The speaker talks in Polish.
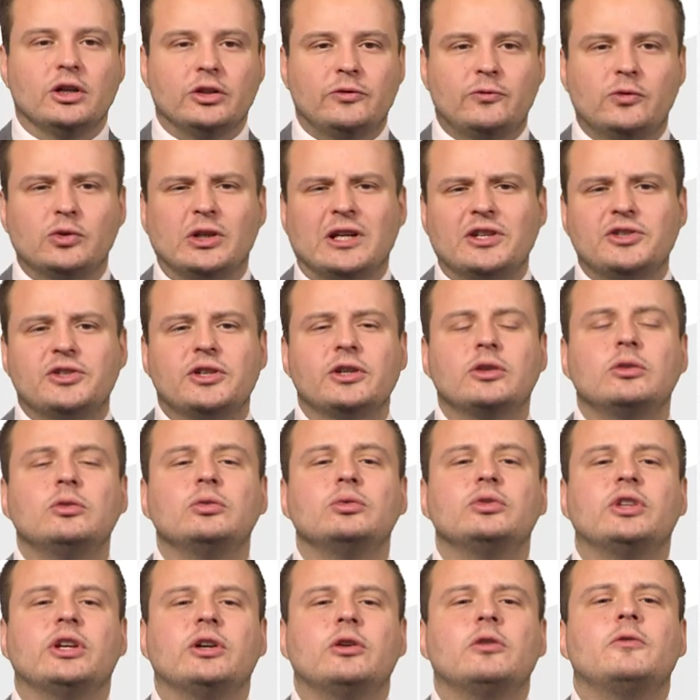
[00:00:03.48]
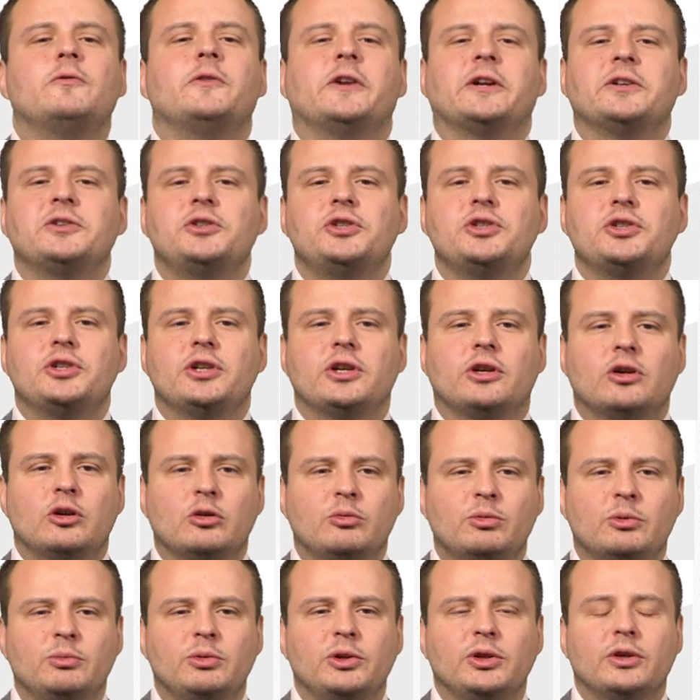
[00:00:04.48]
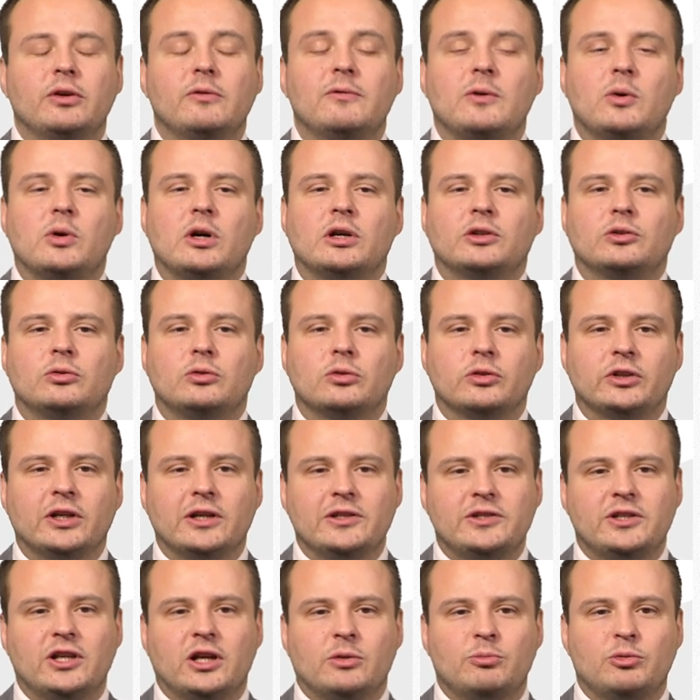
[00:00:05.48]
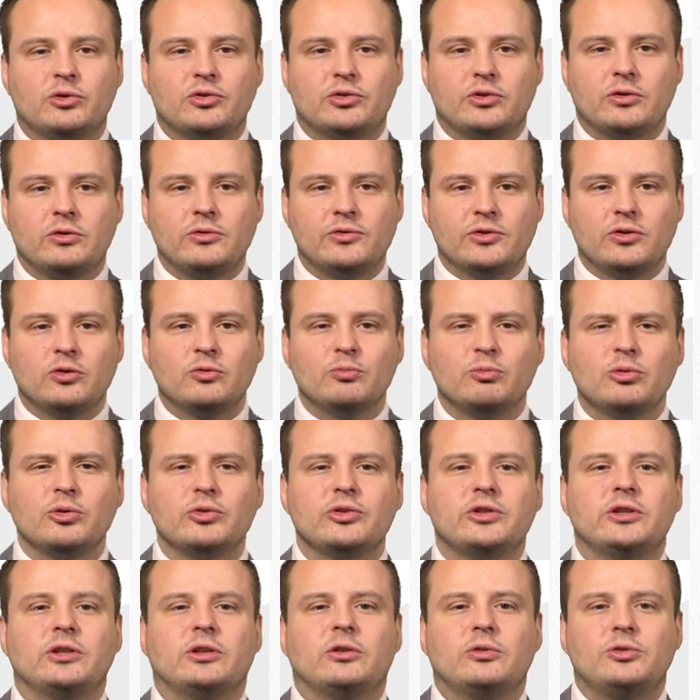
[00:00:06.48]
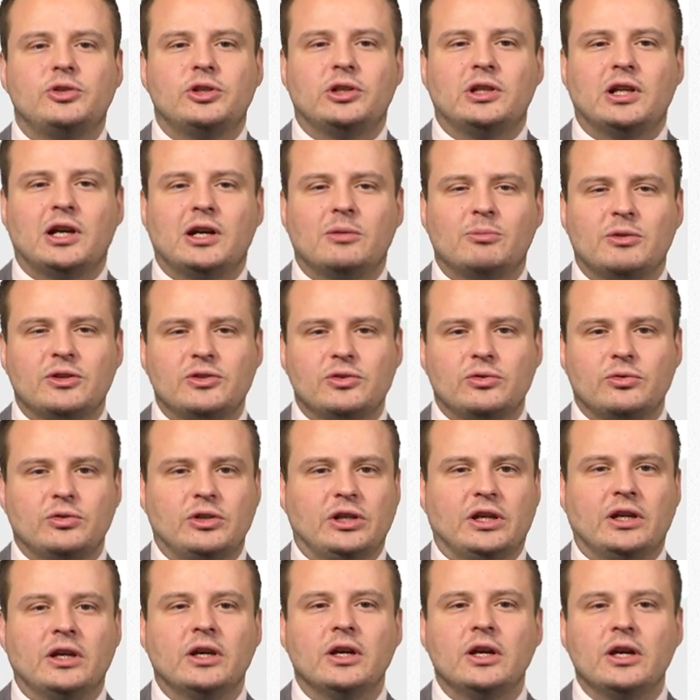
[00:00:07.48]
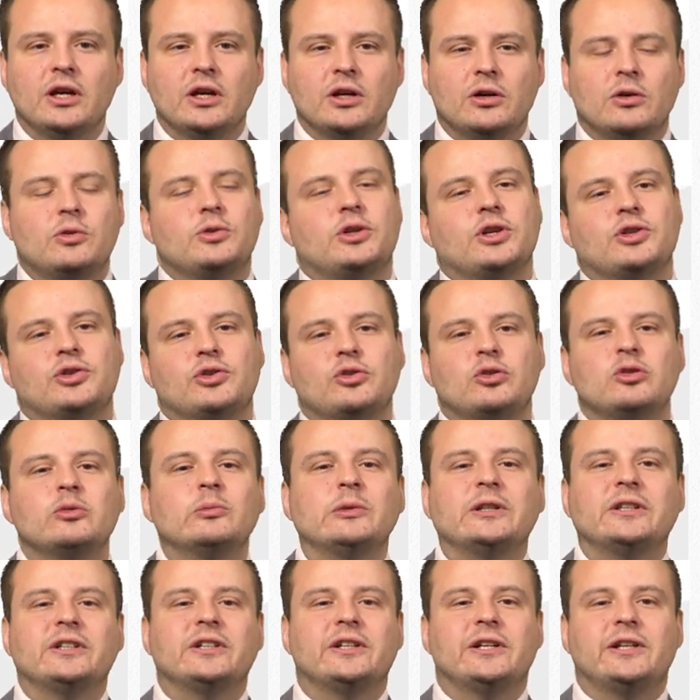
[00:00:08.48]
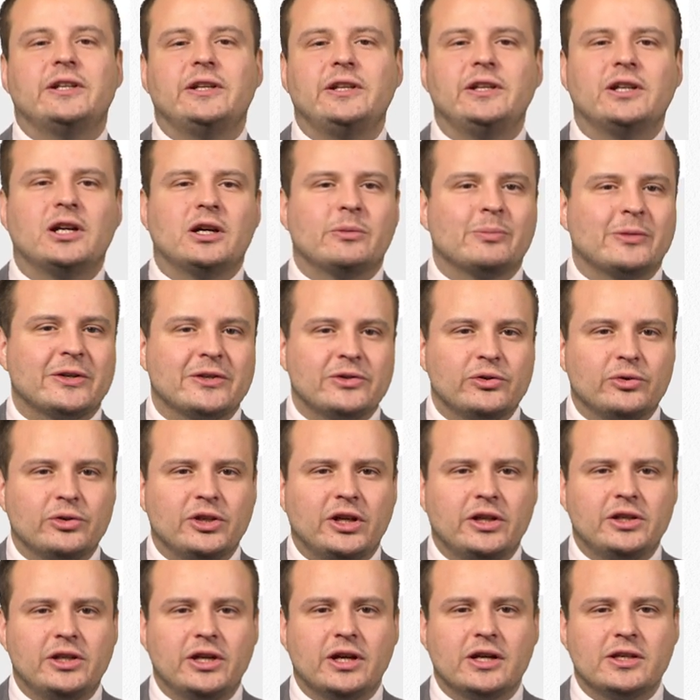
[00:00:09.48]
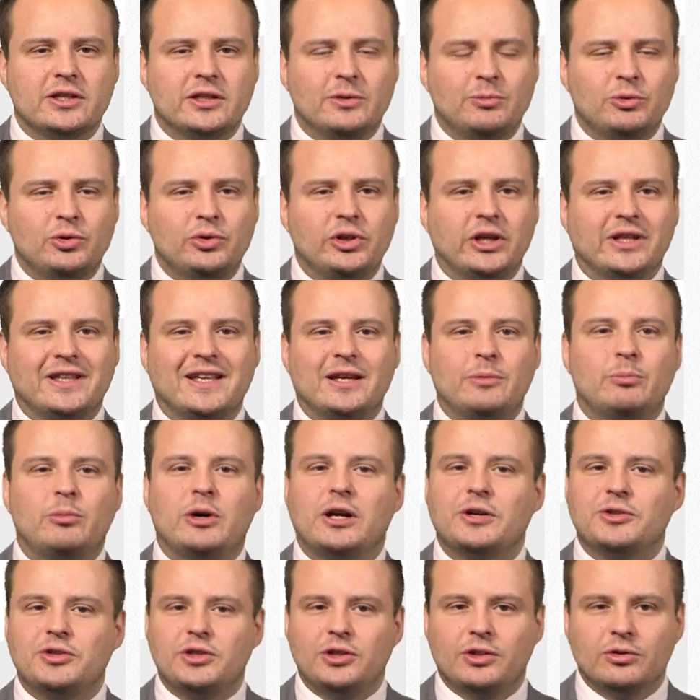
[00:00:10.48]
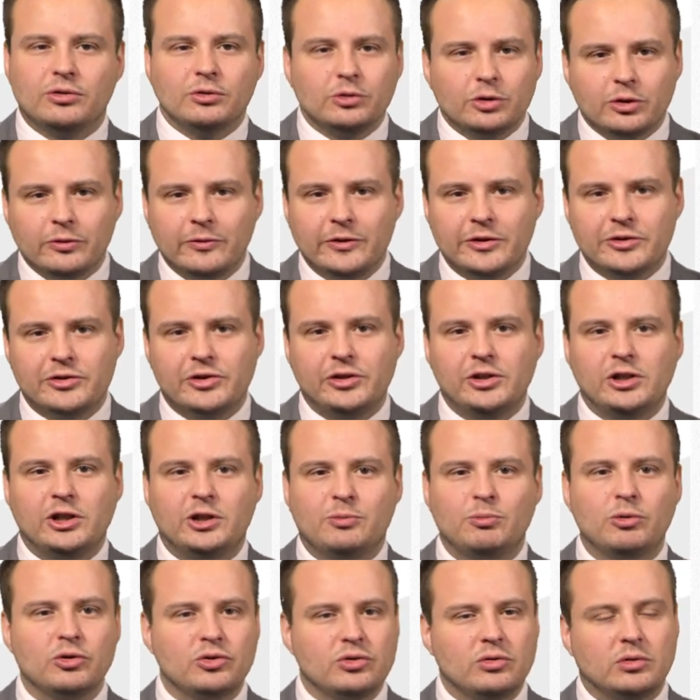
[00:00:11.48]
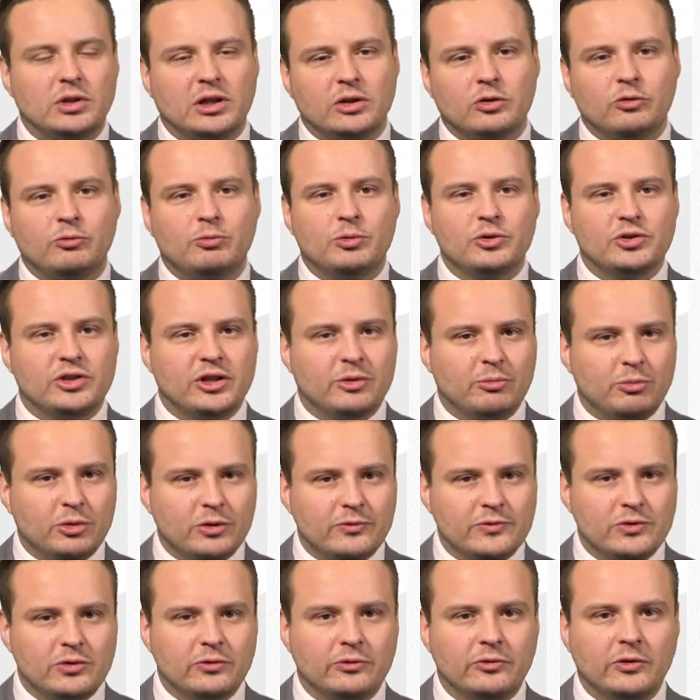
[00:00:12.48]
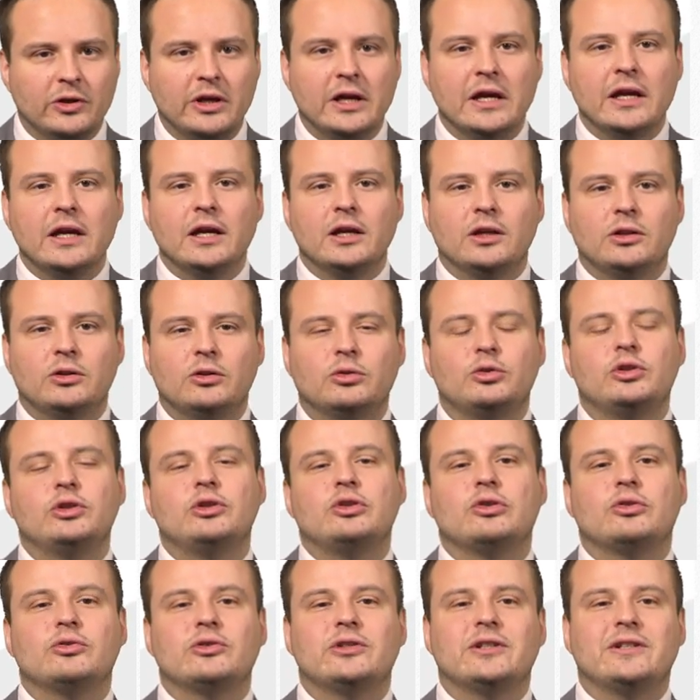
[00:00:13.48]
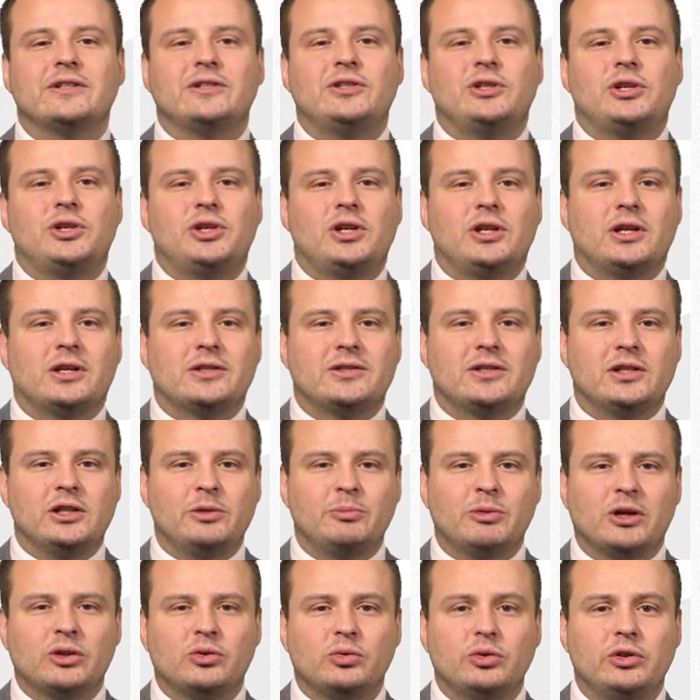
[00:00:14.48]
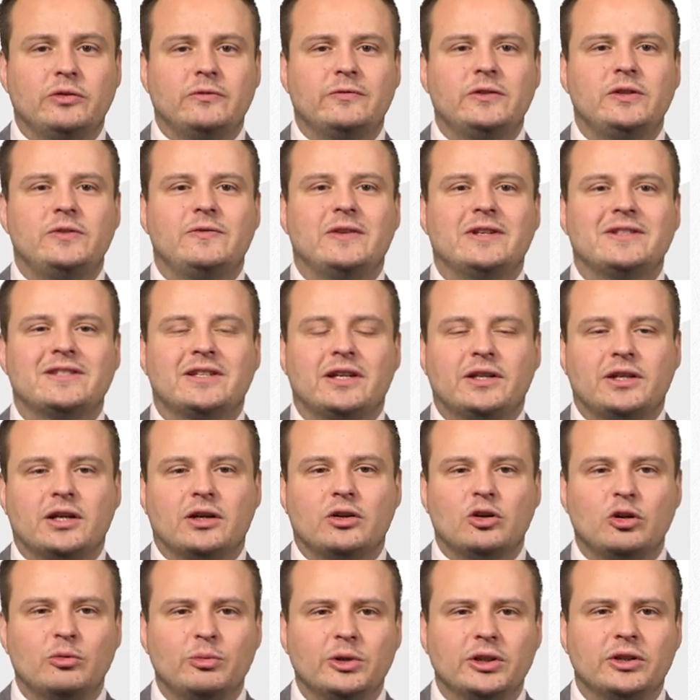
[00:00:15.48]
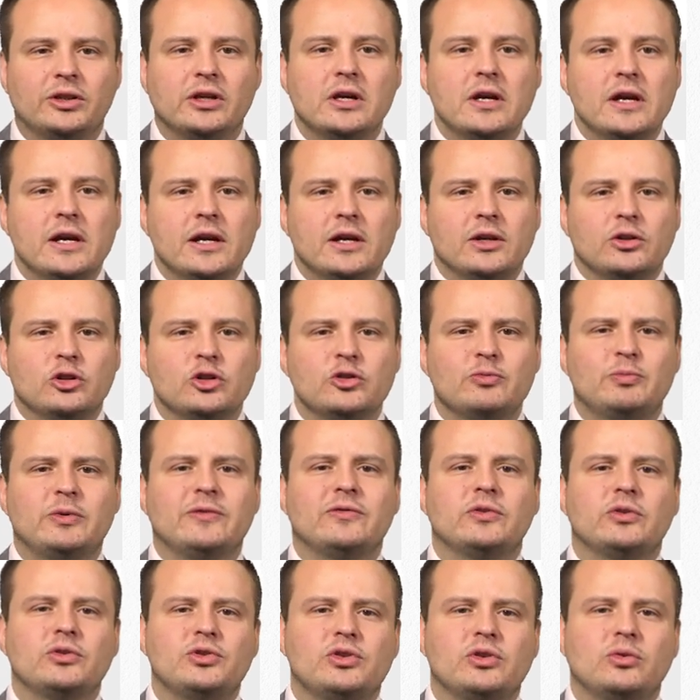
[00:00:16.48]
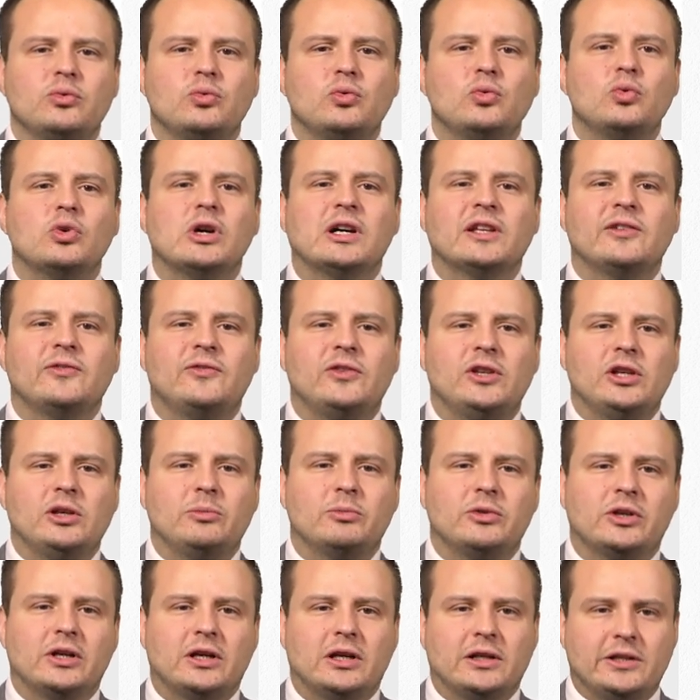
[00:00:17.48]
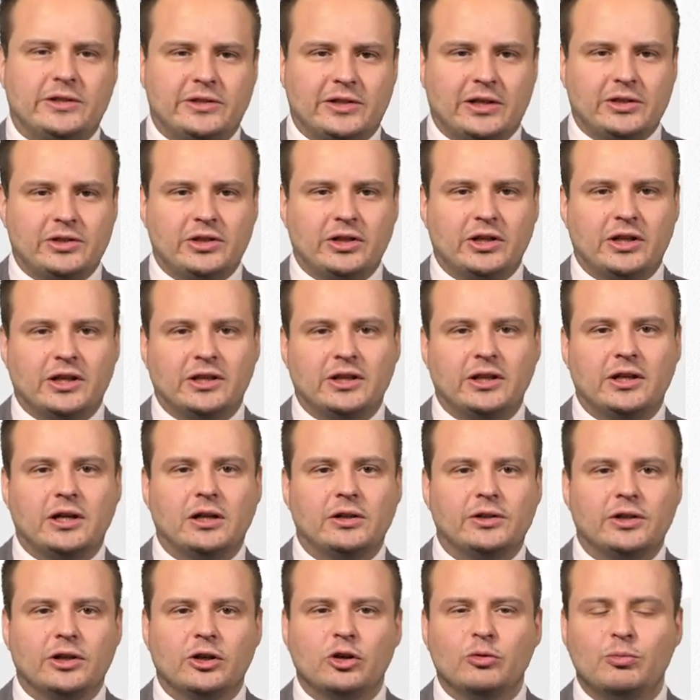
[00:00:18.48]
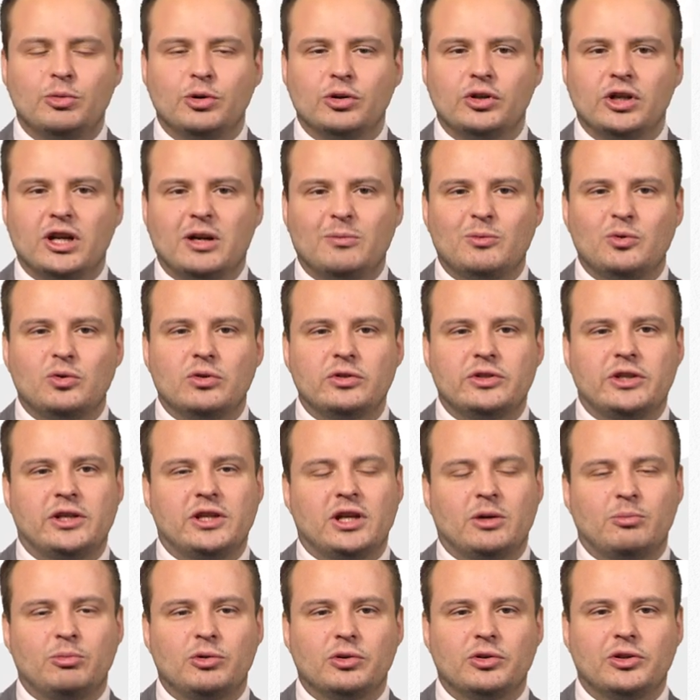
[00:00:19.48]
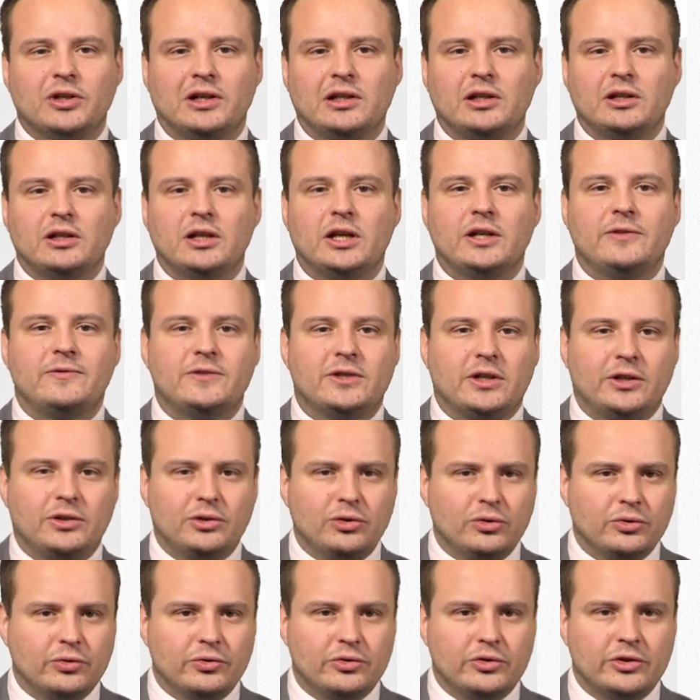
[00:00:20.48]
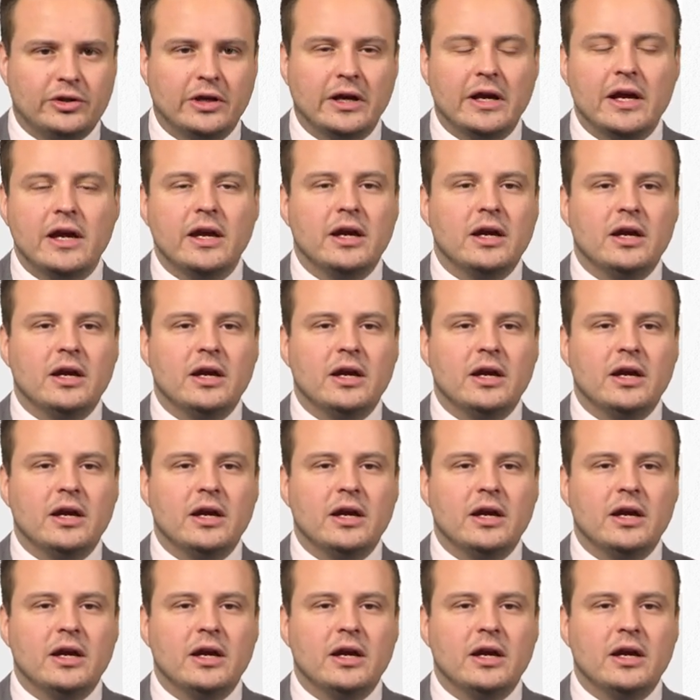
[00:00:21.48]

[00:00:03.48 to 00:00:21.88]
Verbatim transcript: 12 lutego Franciszek opublikował adhortację apostolską po synodzie dla Amazonii. Chociaż dokument Querida Amazonia nie akceptuje najbardziej kontrowersyjnych postulatów postępowców dotyczących zniesienia celibatu i wyświęcania kobiet, to z pewnością ułatwi im realizację radykalnego programu, ocenia portal Lifeside News.